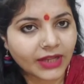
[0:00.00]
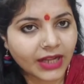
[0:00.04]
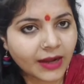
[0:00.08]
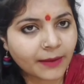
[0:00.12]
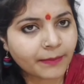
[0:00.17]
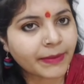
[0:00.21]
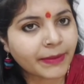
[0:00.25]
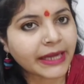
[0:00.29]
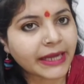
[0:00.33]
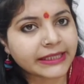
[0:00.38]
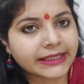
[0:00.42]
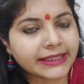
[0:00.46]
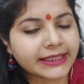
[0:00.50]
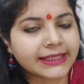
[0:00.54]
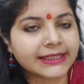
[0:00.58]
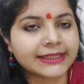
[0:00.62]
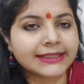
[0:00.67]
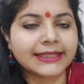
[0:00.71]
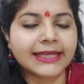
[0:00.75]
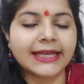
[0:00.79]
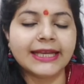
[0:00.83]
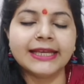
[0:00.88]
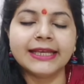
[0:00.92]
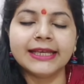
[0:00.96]
अब बात
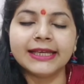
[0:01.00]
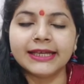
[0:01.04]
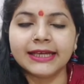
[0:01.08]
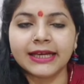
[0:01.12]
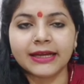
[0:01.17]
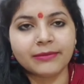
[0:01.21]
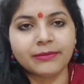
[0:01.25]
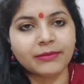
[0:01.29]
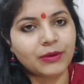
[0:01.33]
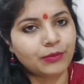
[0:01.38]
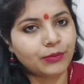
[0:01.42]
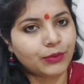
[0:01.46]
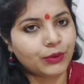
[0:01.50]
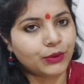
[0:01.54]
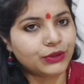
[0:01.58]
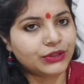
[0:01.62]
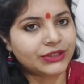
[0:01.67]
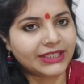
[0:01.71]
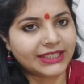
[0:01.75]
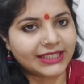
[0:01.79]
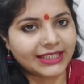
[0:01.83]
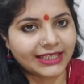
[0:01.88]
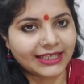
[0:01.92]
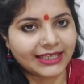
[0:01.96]
करते हैं कि घर में बहुत
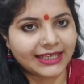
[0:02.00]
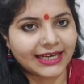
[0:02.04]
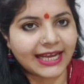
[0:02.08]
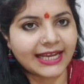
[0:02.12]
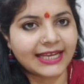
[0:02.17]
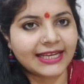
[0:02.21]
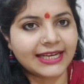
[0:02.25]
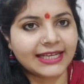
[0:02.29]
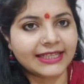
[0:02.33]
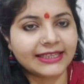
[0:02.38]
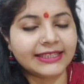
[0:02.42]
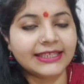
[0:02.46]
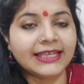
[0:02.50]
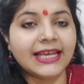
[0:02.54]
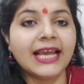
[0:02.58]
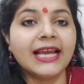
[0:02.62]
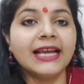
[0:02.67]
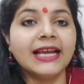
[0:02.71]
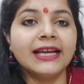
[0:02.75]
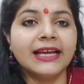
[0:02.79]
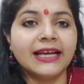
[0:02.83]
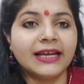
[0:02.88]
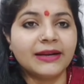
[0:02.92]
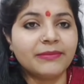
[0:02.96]
ज़्यादा लड़ाई रहती
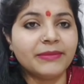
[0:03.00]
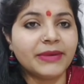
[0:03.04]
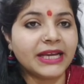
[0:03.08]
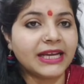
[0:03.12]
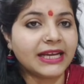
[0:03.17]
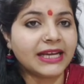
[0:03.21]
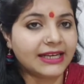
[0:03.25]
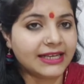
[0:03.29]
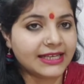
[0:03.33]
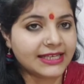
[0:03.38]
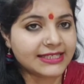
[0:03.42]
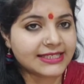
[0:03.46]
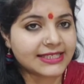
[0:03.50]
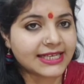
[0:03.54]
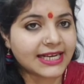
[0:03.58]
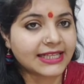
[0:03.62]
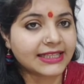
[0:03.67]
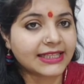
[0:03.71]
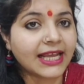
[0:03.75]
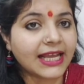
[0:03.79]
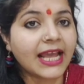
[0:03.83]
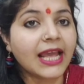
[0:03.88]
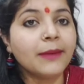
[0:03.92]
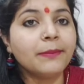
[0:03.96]
है घर में कलेश
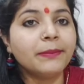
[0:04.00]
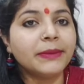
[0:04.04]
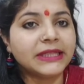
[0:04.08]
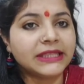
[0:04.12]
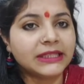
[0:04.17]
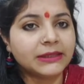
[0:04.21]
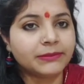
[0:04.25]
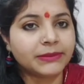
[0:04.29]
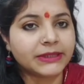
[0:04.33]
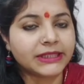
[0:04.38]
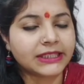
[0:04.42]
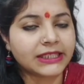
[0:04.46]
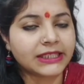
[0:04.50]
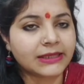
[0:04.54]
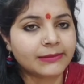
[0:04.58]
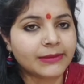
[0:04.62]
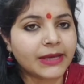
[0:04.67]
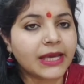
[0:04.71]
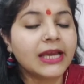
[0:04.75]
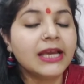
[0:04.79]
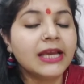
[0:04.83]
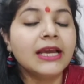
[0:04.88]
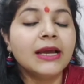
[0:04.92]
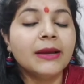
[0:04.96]
रहता है पति पत्नी
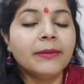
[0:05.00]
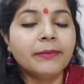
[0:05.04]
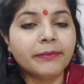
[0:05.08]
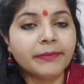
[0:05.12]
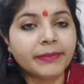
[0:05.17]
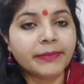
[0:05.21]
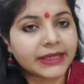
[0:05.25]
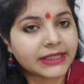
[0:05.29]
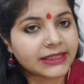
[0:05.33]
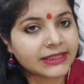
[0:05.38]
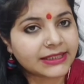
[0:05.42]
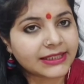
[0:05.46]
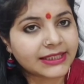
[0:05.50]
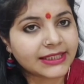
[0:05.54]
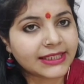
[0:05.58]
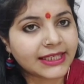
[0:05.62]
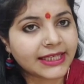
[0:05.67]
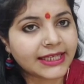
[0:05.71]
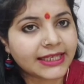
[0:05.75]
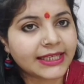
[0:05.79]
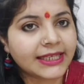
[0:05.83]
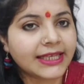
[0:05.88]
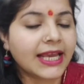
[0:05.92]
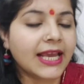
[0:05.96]
में बनती
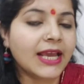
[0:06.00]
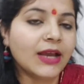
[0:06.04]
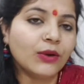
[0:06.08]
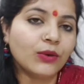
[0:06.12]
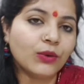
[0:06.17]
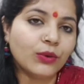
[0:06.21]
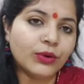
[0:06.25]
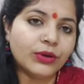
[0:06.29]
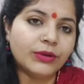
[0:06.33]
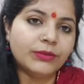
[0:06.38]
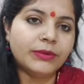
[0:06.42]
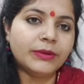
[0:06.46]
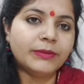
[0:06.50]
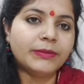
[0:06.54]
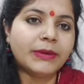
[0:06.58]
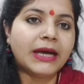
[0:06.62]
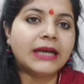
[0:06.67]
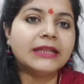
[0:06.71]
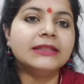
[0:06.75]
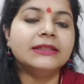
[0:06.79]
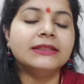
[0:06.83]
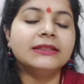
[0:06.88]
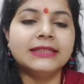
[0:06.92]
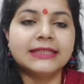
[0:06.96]
नहीं है कोई भी
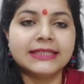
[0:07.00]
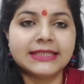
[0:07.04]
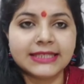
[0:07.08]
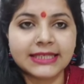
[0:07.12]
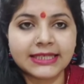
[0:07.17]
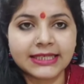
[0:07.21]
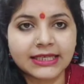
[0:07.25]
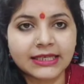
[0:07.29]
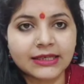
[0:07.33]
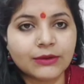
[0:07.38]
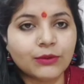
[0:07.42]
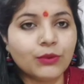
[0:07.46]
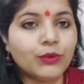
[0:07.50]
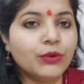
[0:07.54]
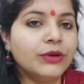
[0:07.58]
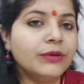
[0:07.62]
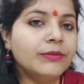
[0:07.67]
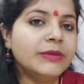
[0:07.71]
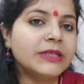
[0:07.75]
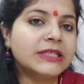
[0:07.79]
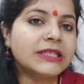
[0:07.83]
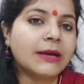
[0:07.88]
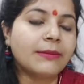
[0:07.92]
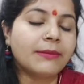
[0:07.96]
बात जैसे कि
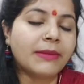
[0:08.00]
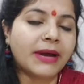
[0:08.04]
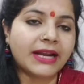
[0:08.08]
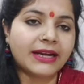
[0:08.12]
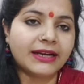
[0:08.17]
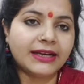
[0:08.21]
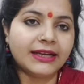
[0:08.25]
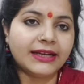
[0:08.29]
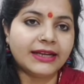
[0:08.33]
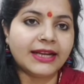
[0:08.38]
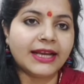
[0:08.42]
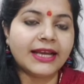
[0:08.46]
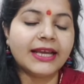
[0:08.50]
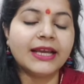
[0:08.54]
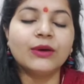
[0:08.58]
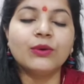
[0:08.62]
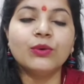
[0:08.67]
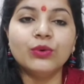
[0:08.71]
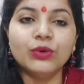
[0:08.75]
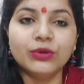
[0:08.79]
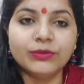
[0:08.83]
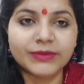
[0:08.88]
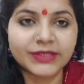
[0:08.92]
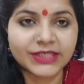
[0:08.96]
कोई भी सामान लेना है
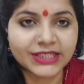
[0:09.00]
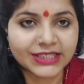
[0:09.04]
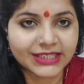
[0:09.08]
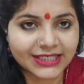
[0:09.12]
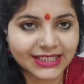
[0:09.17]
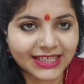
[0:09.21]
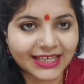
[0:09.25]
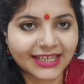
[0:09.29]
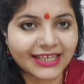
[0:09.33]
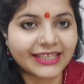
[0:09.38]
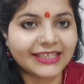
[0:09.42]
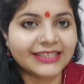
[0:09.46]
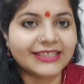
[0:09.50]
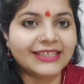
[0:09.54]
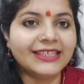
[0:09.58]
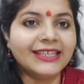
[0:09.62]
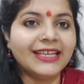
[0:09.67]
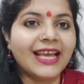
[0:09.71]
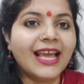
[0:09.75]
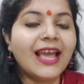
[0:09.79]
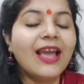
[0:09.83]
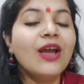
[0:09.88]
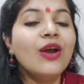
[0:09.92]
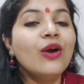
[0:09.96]
कोई भी चीज़
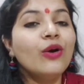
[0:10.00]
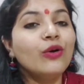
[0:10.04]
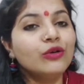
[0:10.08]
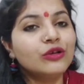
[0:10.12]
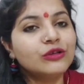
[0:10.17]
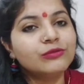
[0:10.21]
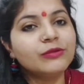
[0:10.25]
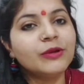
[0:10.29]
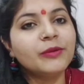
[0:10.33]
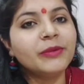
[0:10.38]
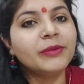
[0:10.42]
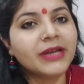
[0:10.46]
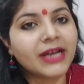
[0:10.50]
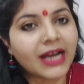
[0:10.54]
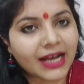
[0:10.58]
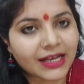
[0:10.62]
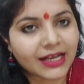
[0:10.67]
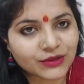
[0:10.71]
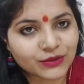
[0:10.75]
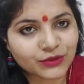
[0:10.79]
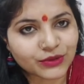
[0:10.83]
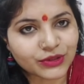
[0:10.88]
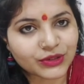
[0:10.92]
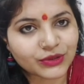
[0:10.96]
खरीदनी है उसमें भी
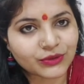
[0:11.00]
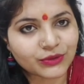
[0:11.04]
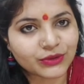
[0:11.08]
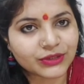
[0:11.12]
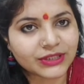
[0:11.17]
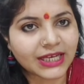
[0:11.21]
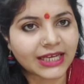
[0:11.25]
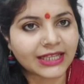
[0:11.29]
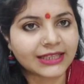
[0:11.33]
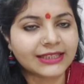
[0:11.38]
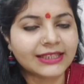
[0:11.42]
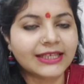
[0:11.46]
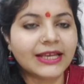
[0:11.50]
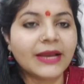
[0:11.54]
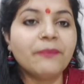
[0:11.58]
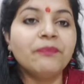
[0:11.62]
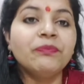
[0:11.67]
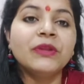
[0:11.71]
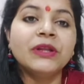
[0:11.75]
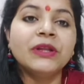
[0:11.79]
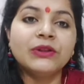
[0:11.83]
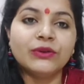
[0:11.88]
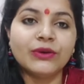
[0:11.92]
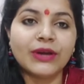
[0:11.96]
कहासुनी हो जाती है
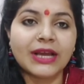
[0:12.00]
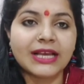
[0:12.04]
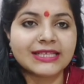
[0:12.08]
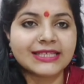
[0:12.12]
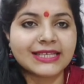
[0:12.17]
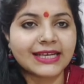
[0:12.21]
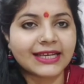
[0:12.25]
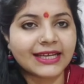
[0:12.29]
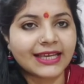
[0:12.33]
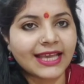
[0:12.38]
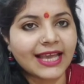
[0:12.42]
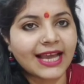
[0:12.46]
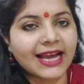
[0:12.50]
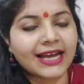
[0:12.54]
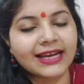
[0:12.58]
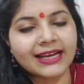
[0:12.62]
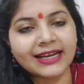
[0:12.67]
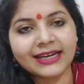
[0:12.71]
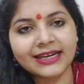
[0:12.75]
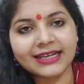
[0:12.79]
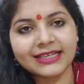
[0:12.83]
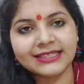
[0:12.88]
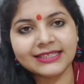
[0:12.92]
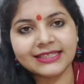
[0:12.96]
तो ऐसा क्या
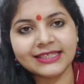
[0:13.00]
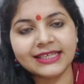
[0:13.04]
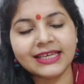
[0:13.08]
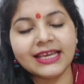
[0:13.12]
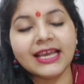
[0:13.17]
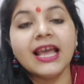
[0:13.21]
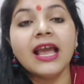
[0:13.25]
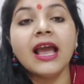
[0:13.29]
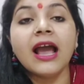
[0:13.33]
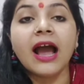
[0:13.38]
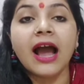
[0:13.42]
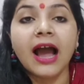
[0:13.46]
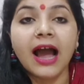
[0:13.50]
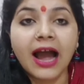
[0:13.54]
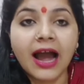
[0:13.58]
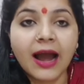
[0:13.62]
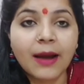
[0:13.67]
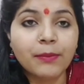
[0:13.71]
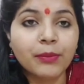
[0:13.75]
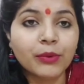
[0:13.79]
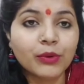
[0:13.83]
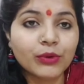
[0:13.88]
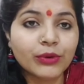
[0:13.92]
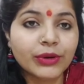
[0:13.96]
करना चाहिए
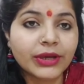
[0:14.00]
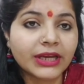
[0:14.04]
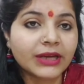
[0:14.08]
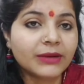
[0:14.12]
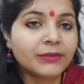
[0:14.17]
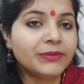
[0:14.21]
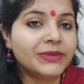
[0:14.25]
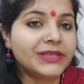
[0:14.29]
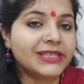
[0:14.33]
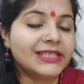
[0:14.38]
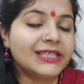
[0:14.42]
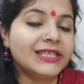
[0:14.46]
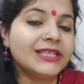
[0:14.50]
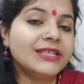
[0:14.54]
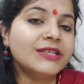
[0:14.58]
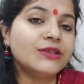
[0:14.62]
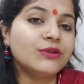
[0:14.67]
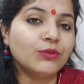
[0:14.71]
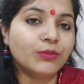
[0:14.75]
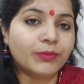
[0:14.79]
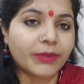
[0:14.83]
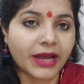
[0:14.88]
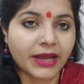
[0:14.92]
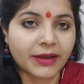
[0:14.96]
आपको एक
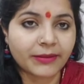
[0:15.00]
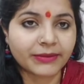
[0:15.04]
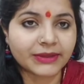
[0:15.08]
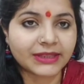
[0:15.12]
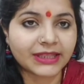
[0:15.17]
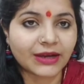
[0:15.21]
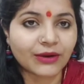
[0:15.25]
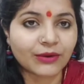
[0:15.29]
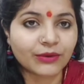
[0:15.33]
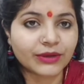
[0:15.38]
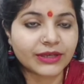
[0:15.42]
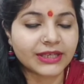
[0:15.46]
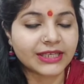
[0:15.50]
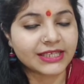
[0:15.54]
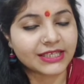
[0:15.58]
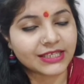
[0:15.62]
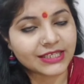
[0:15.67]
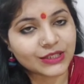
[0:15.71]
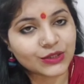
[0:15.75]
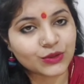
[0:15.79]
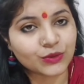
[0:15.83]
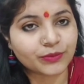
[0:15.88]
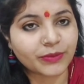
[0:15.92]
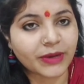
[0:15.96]
विशेष उपाय बताऊंगी
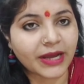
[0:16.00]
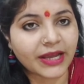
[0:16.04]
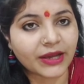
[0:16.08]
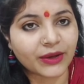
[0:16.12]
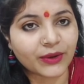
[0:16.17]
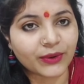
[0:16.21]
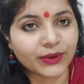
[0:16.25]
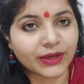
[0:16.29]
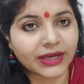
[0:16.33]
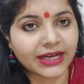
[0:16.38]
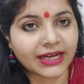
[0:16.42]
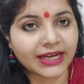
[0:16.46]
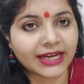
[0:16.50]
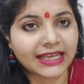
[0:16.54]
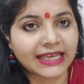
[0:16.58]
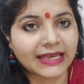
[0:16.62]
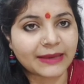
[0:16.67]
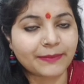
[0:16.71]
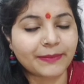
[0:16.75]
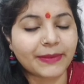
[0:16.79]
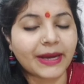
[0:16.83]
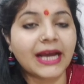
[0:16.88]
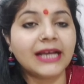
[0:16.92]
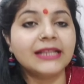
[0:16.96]
इस उपाय को करने
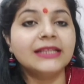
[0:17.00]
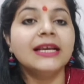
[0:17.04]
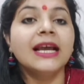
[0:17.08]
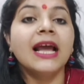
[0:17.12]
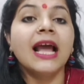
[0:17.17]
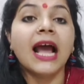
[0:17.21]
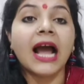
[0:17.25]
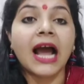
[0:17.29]
के बाद